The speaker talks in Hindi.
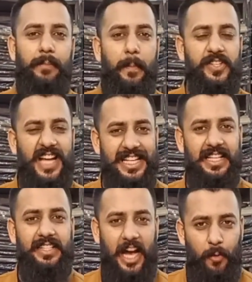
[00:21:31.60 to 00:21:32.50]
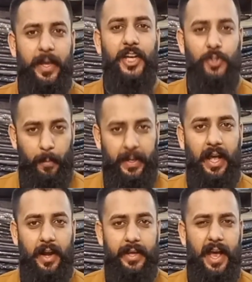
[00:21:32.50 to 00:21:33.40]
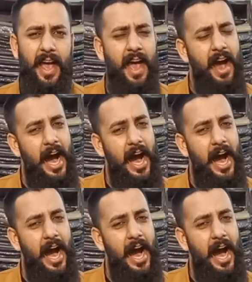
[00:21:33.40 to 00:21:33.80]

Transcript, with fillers: अगर आपने पचास हज़ार रुपये की शॉपिंग कर लिया